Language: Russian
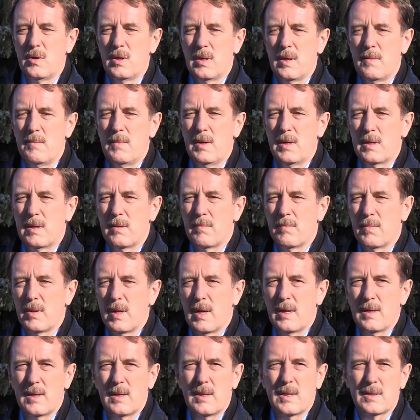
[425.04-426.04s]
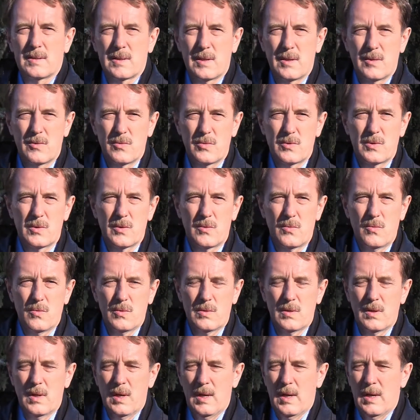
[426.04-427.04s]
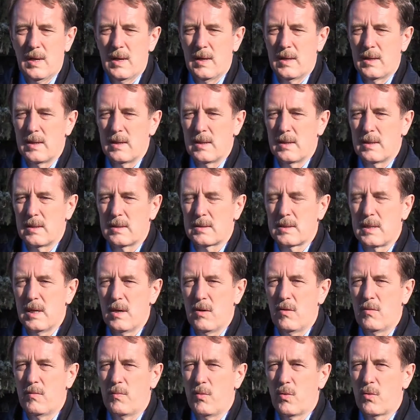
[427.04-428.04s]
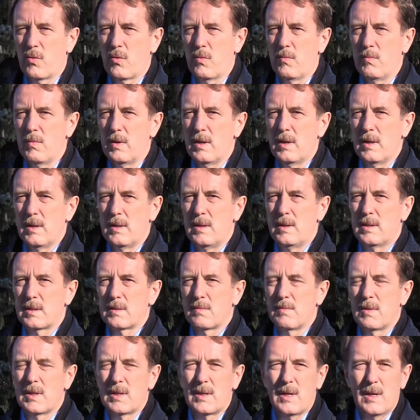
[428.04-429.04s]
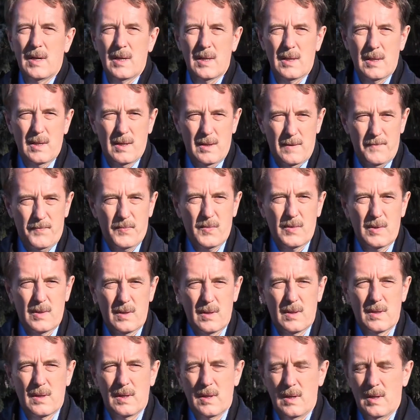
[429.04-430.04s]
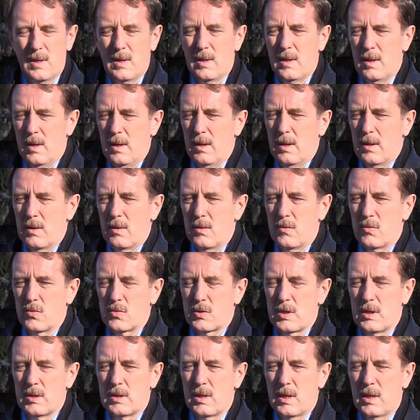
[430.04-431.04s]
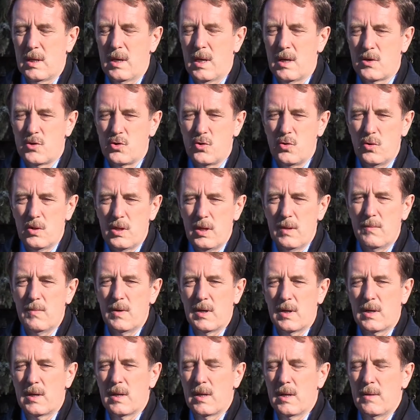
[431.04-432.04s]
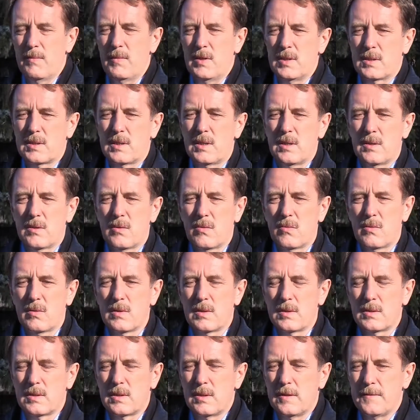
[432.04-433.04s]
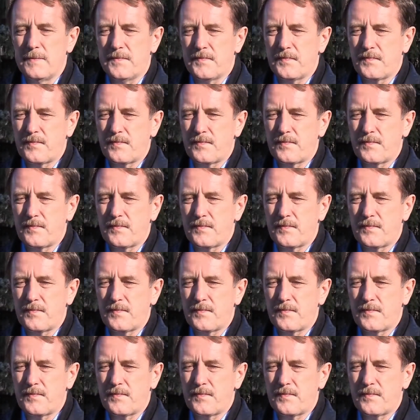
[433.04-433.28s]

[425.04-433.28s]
и наметим планы на следующий год. Э, слава богу, мы, несмотря на уже такие ощутимые экономические трудности,